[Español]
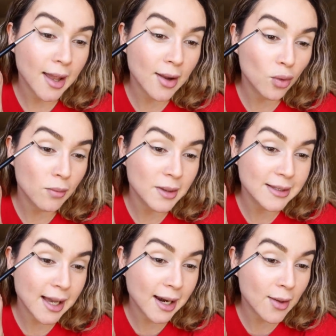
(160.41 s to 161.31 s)
en
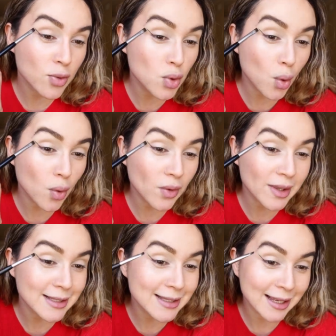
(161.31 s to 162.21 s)
comenzar no
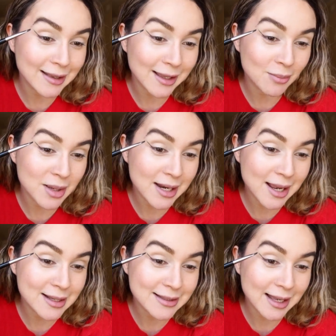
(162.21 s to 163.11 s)
desde que
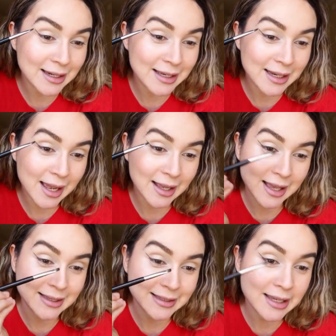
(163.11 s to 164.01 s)
termina esta línea
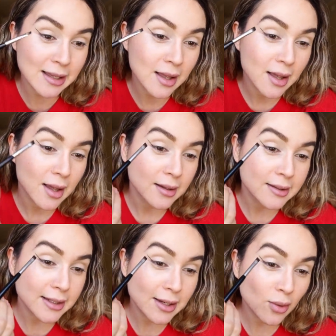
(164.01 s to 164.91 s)
y así,
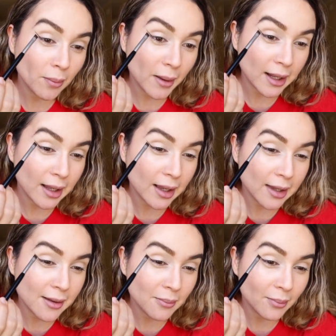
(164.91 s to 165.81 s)
sino para que
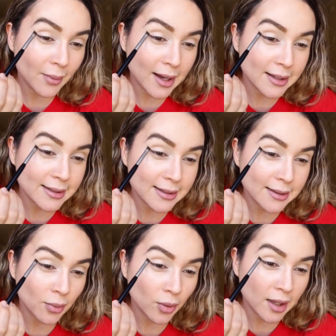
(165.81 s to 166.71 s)
quede más
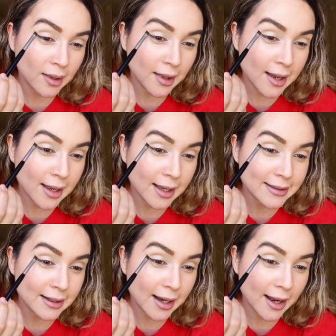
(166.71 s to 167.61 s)
bonita
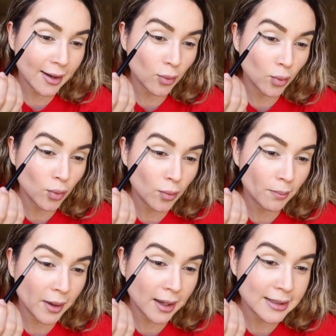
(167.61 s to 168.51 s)
es dejar
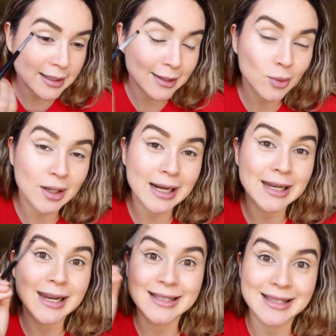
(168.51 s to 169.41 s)
un pedacito de la
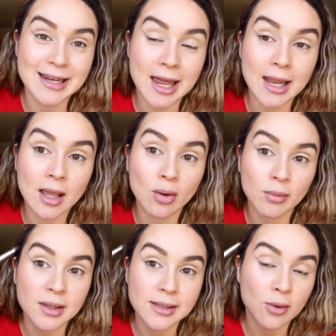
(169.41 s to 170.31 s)
línea sin nada y
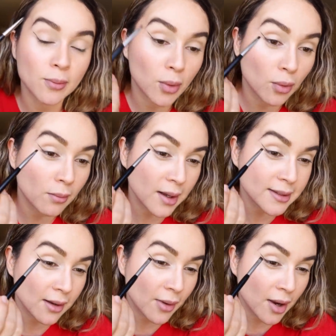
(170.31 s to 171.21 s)
comenzar un poco
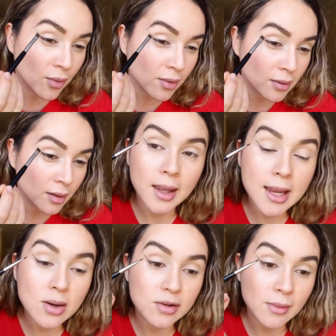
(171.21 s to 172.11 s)
más abajo.
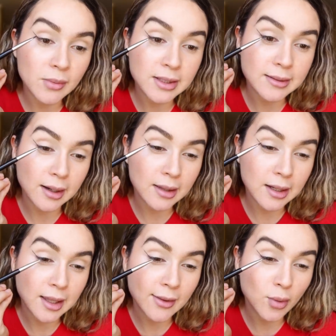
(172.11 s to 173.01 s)
Y nos vamos a estar
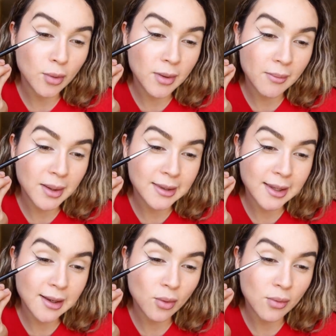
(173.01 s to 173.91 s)
dirigiendo
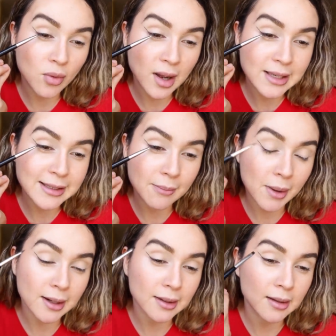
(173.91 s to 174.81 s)
obviamente como a esta
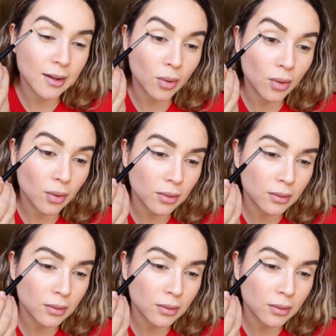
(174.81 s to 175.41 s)
parte del ojo